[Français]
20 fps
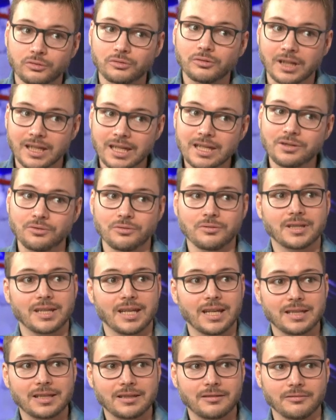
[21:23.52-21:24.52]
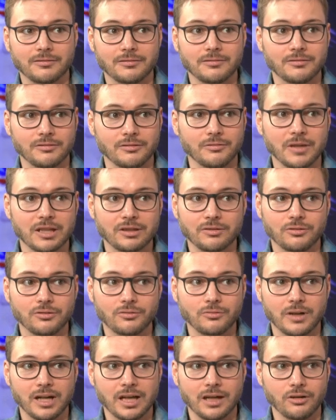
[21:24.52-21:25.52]
durer jusqu'à ce que bah, ce
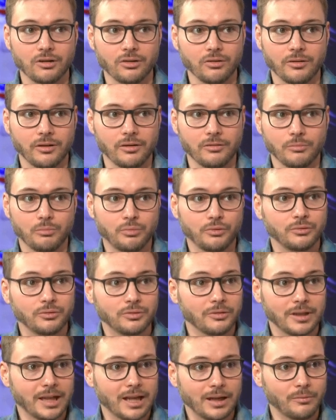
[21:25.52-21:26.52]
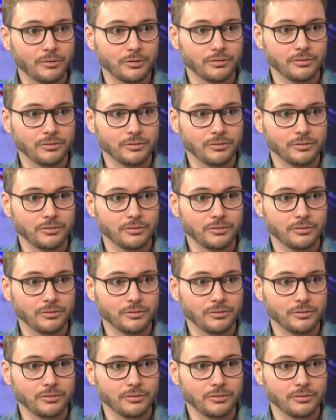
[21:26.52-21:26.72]
soit plus tenable